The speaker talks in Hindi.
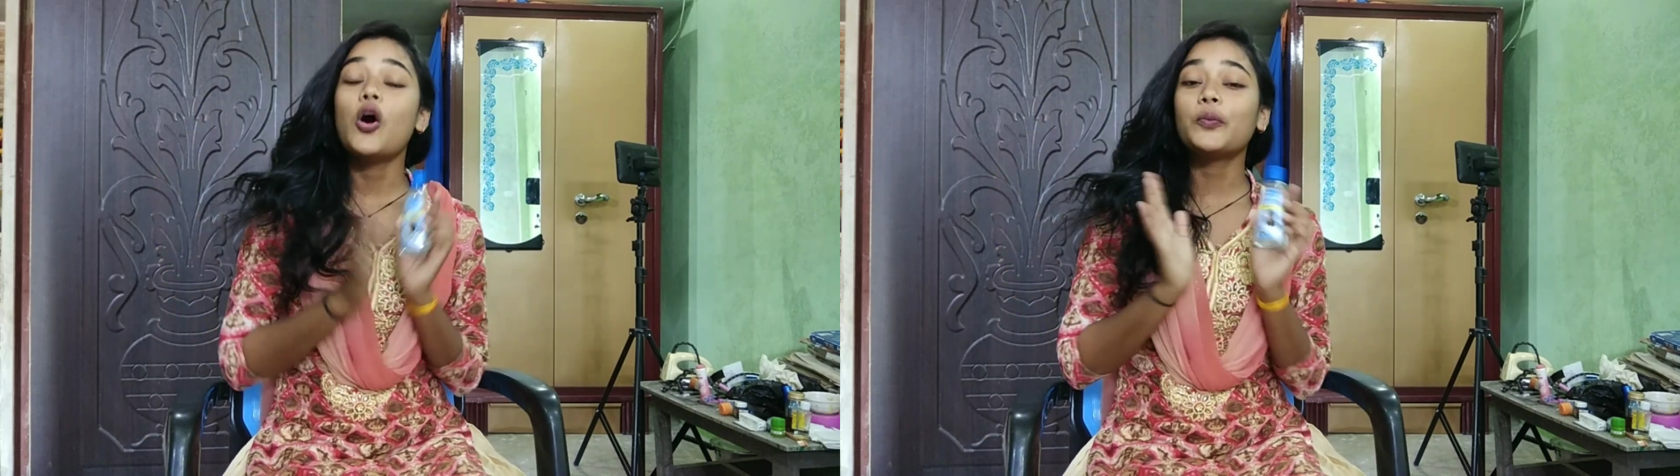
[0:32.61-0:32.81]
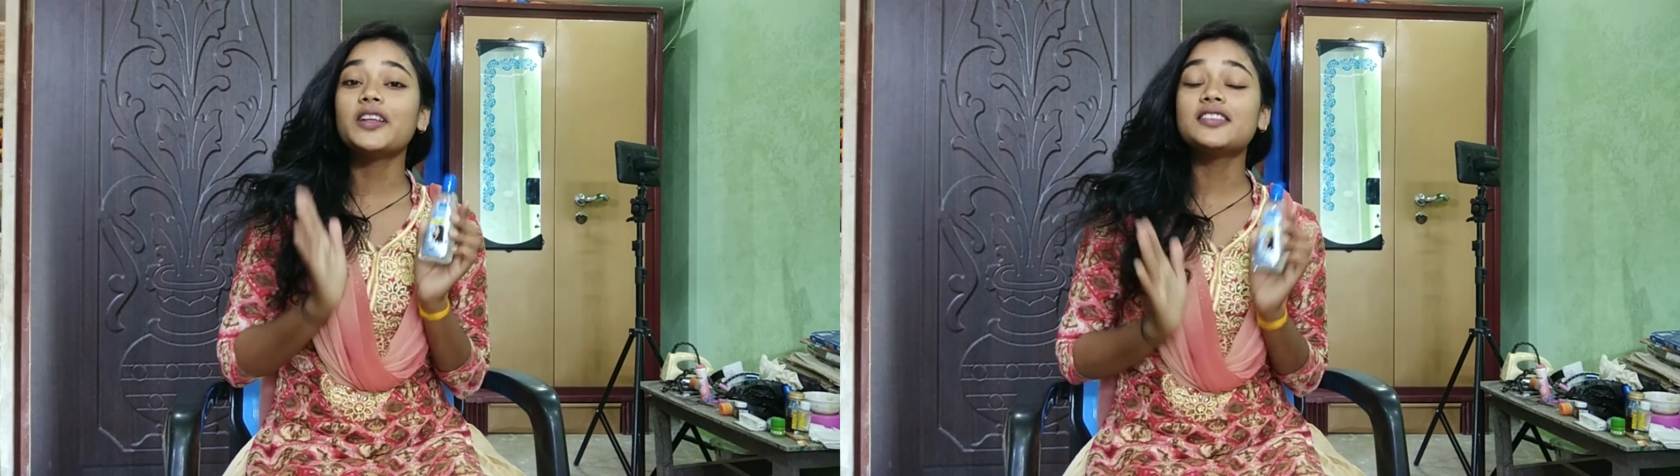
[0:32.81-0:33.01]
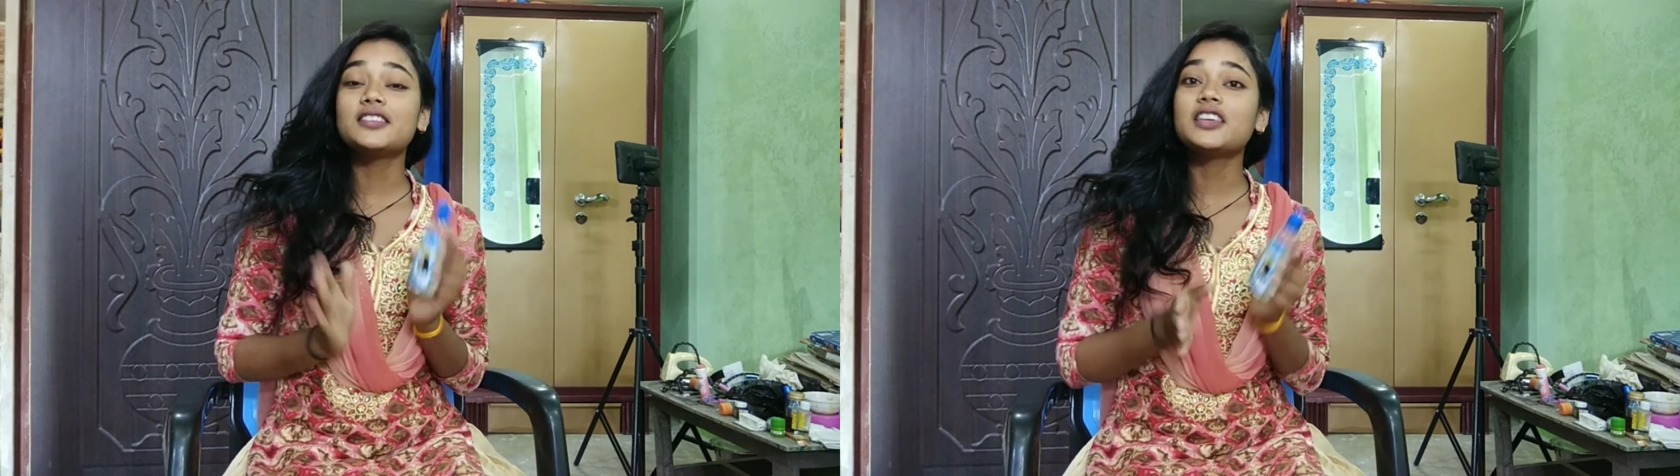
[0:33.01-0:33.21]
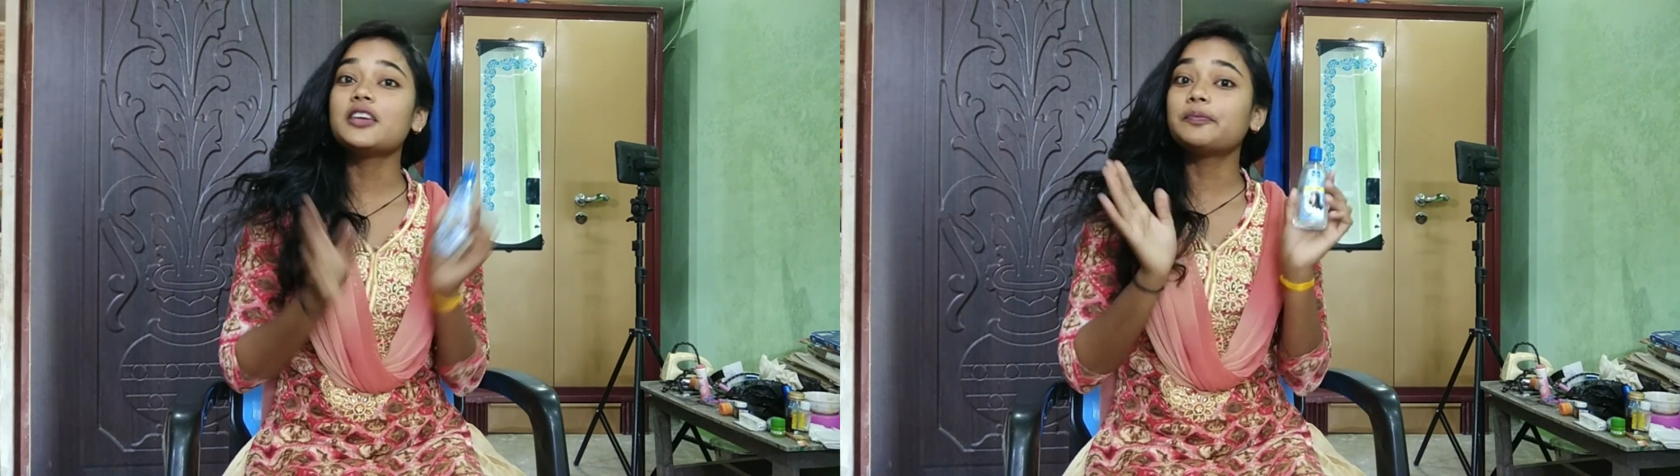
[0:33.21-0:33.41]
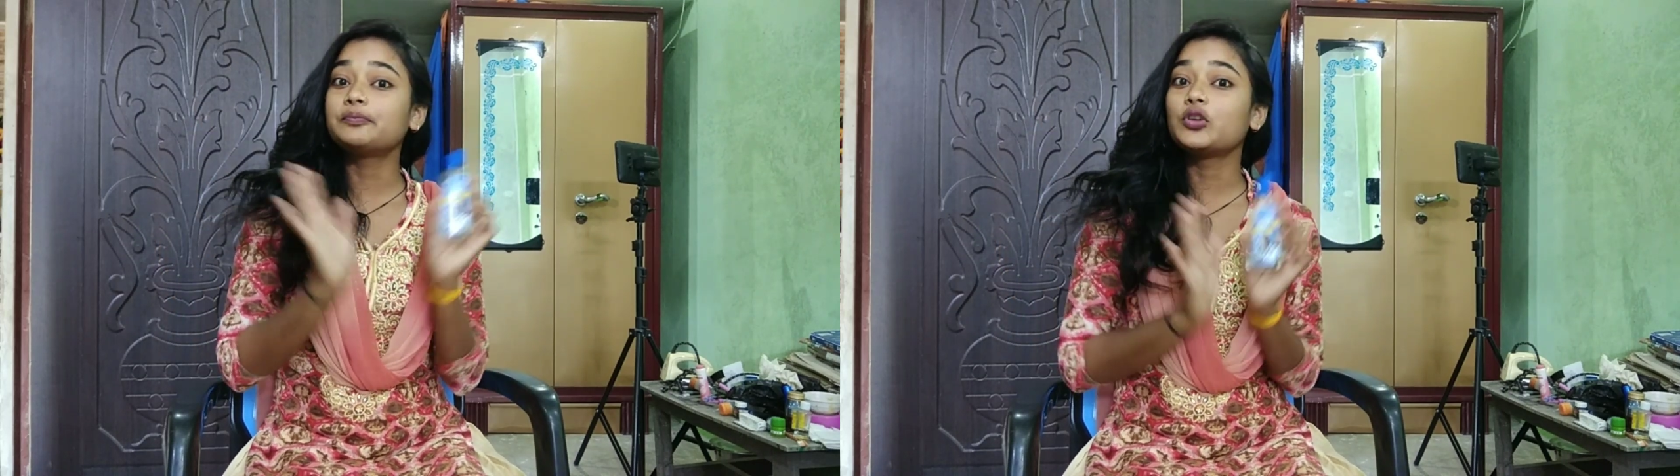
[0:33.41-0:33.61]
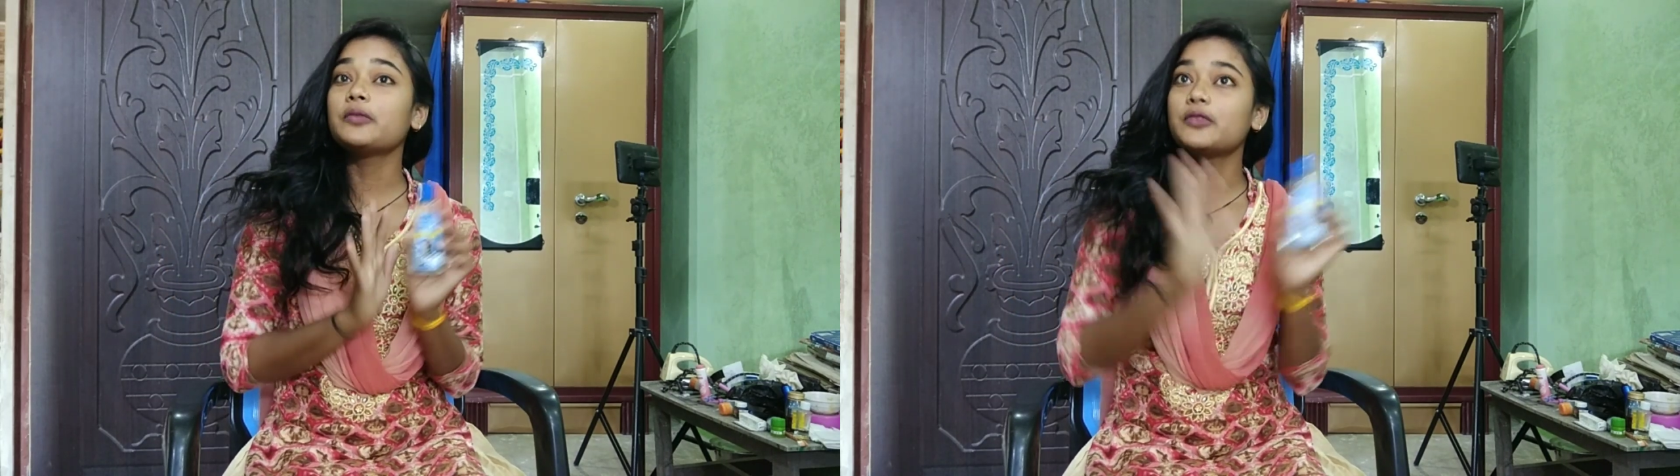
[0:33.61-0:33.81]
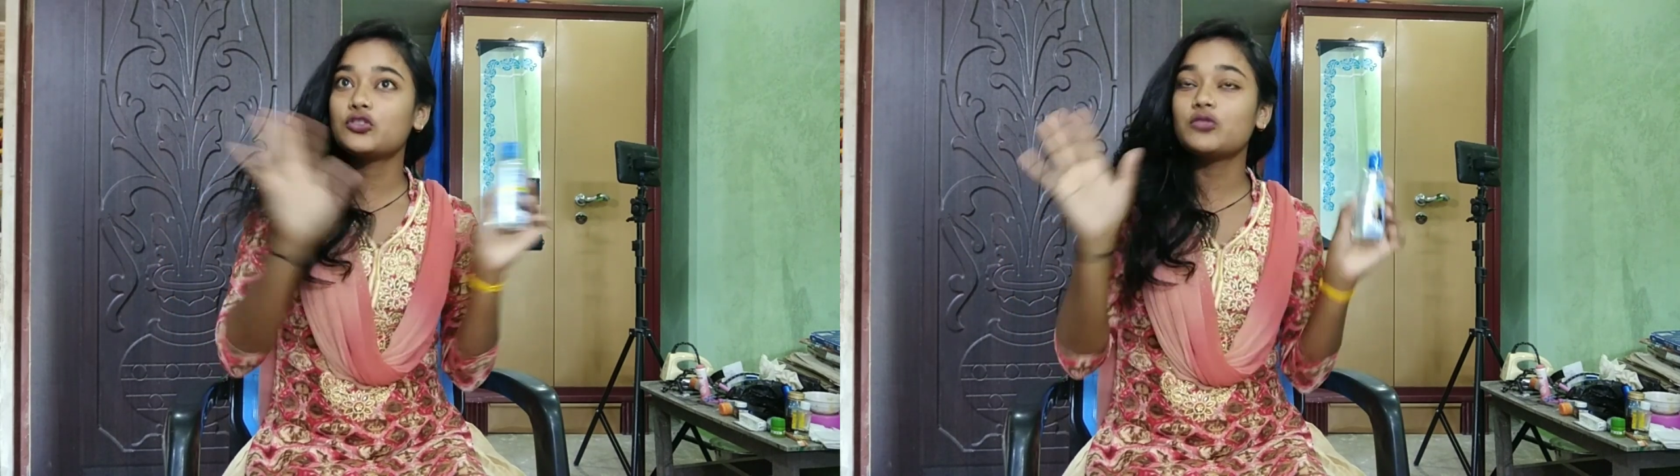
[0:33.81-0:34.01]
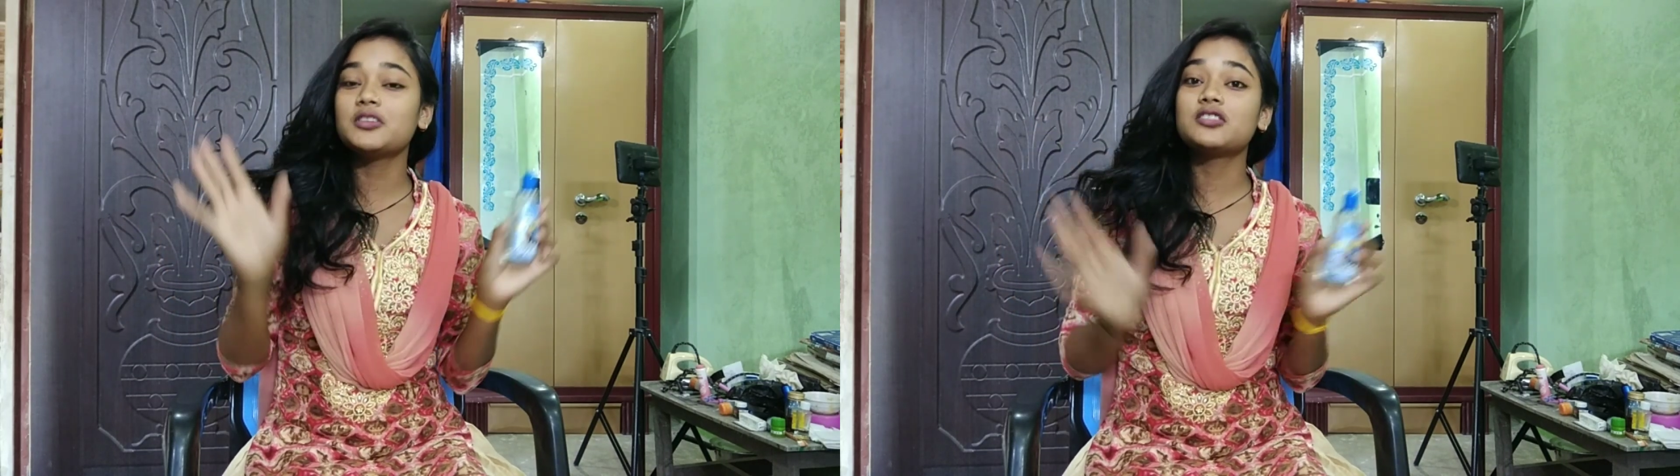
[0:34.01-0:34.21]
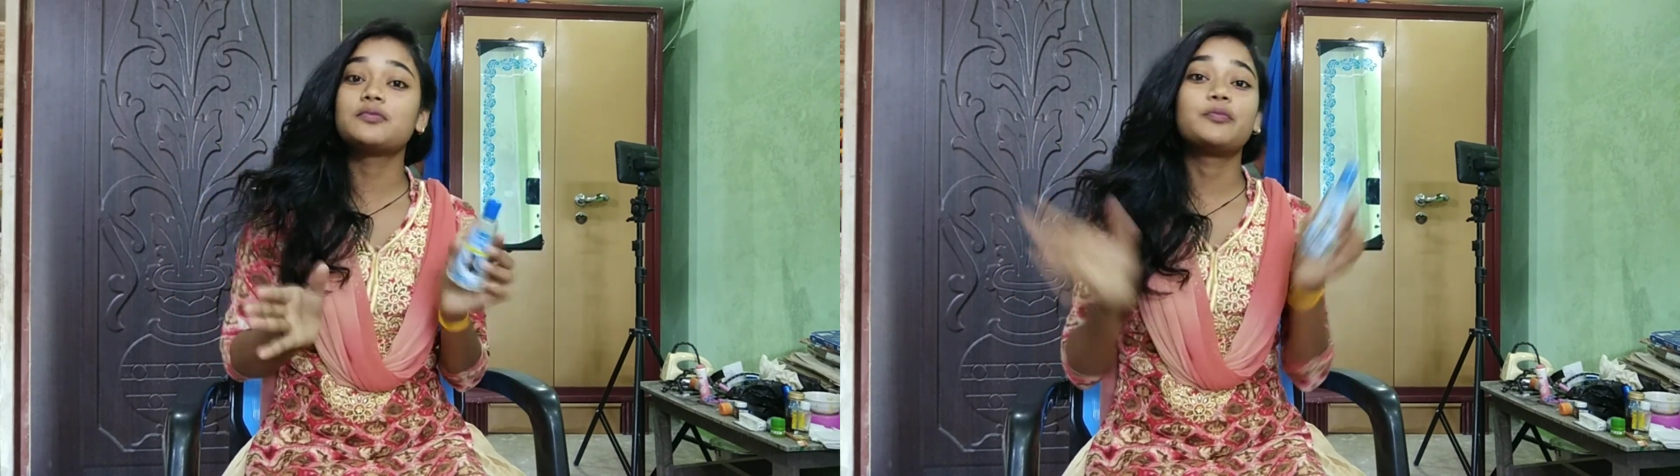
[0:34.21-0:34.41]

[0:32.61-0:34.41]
और फ्रेंड्स ये पूरे विश्व में